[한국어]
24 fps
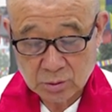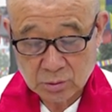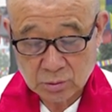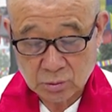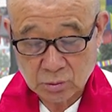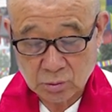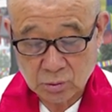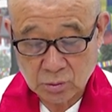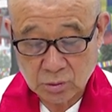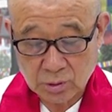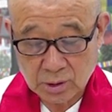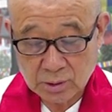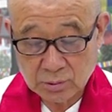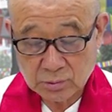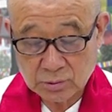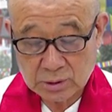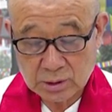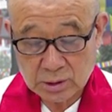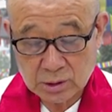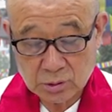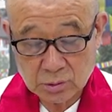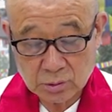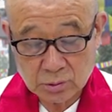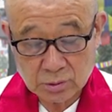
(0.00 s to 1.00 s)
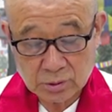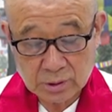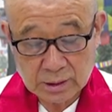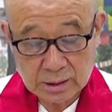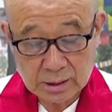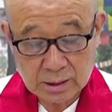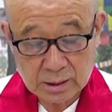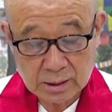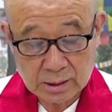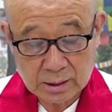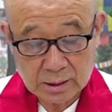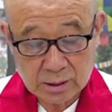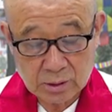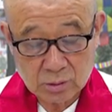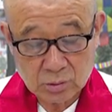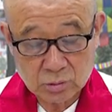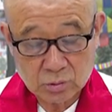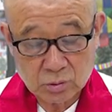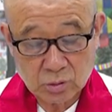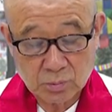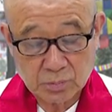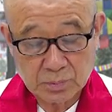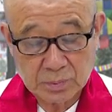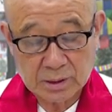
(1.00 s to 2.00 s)
놀라운 일이로다
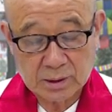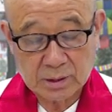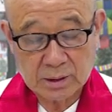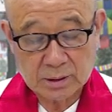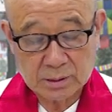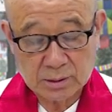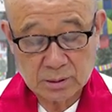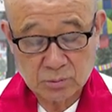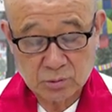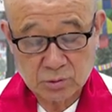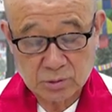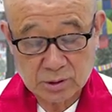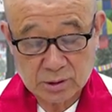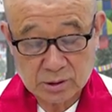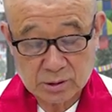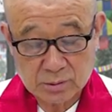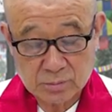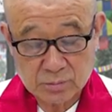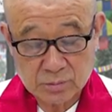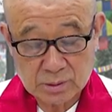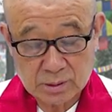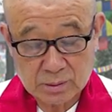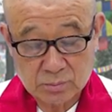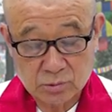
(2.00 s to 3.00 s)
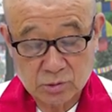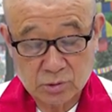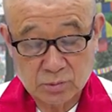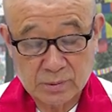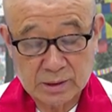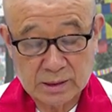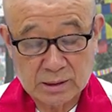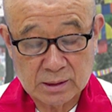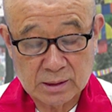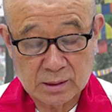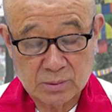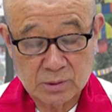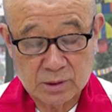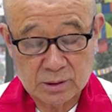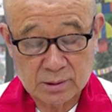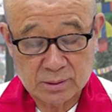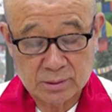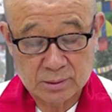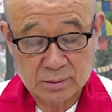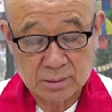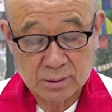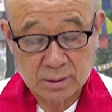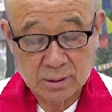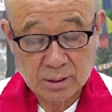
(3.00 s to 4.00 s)
라고 덕백을 할지 모르겠습니다 무슨
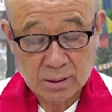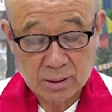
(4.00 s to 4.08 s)
말이냐면은